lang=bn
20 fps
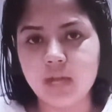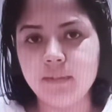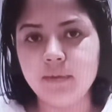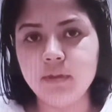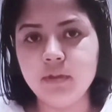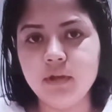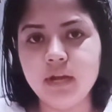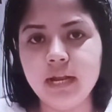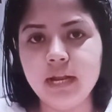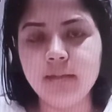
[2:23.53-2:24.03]

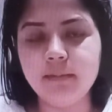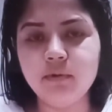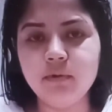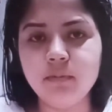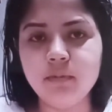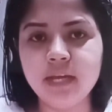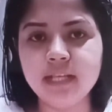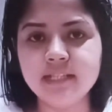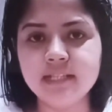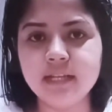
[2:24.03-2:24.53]
আমি তো আর
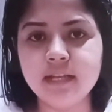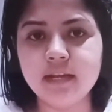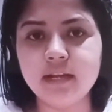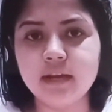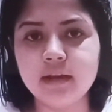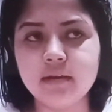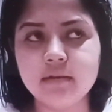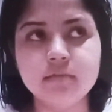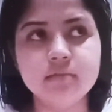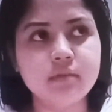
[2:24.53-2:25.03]
এমন মেয়ে ছেলে
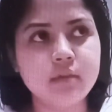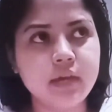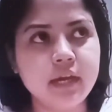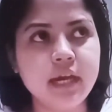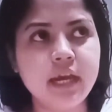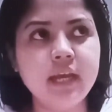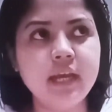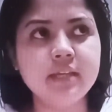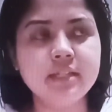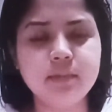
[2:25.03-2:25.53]
না
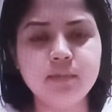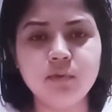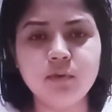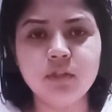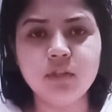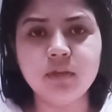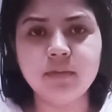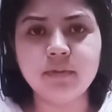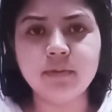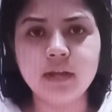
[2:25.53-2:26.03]
হ্যাঁ সে
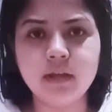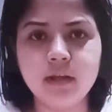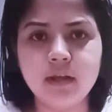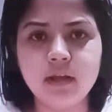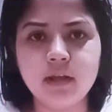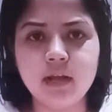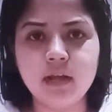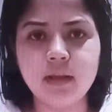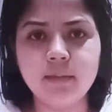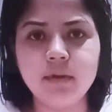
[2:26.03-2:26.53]
বলতে পারে
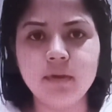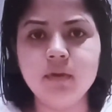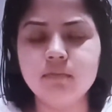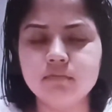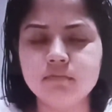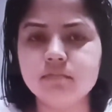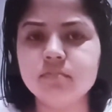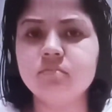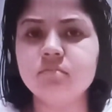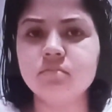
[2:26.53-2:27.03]
আমি
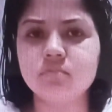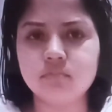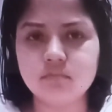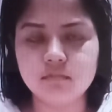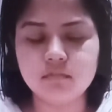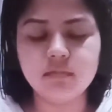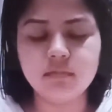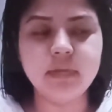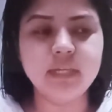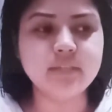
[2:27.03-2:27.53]

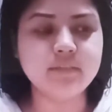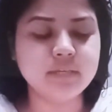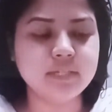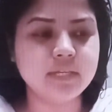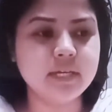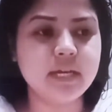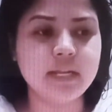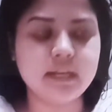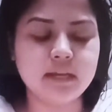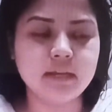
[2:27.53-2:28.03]
বাজে
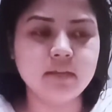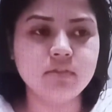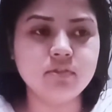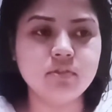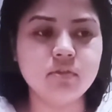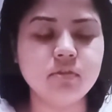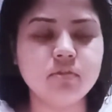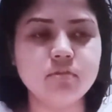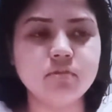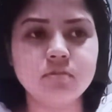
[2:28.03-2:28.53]
বাজে গালাগালি
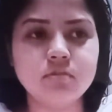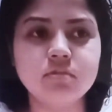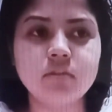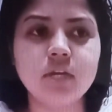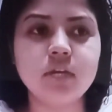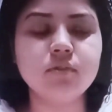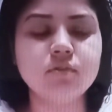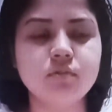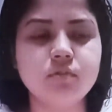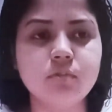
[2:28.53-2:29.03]

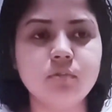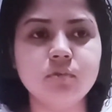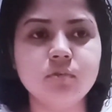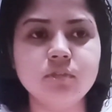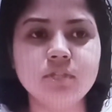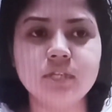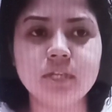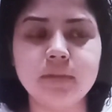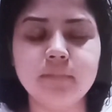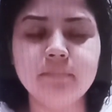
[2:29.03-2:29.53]
ছাড়ো ওগুলো
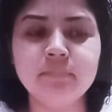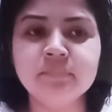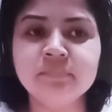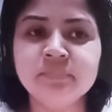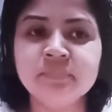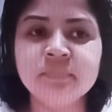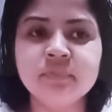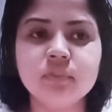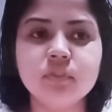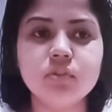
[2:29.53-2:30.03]
বলছি না
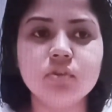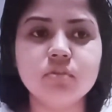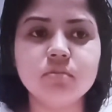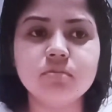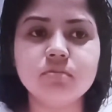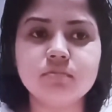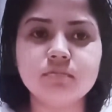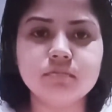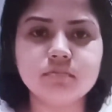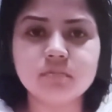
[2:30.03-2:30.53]
তো
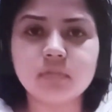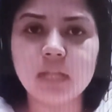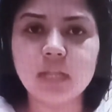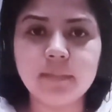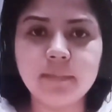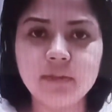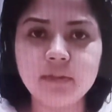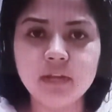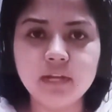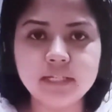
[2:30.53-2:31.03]

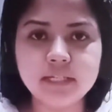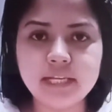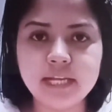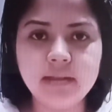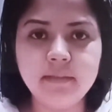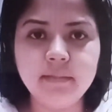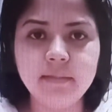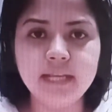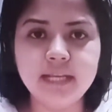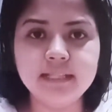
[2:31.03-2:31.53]
আমি তো আর
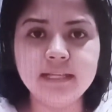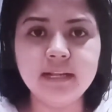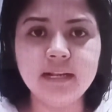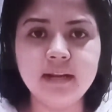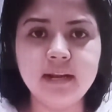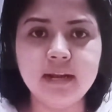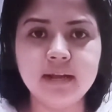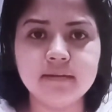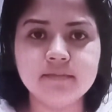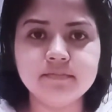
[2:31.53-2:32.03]
সেই মেয়ে
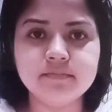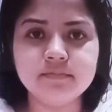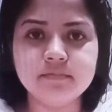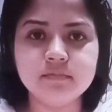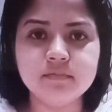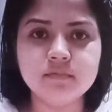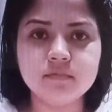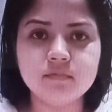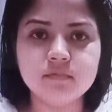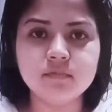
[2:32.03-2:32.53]
ছেলে না
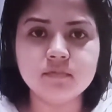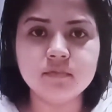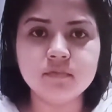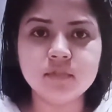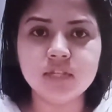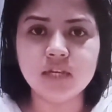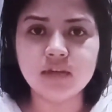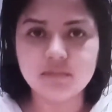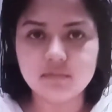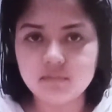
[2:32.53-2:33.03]

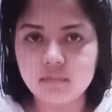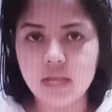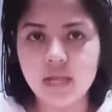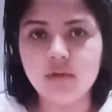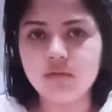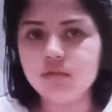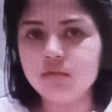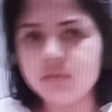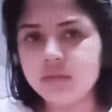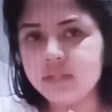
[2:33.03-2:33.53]
যে
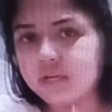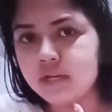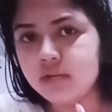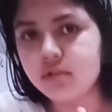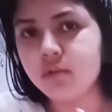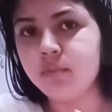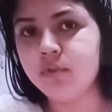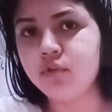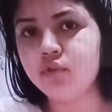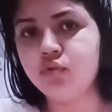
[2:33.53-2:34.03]
এখন
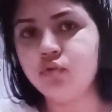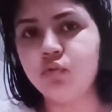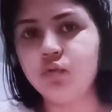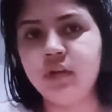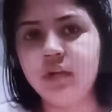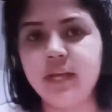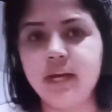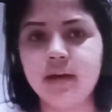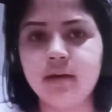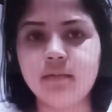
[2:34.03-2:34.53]
তোমাদেরকে সবকিছু
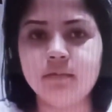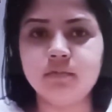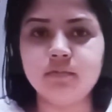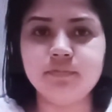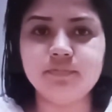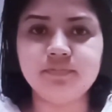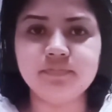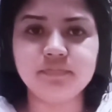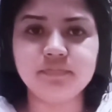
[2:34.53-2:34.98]
খুলে দেখাবো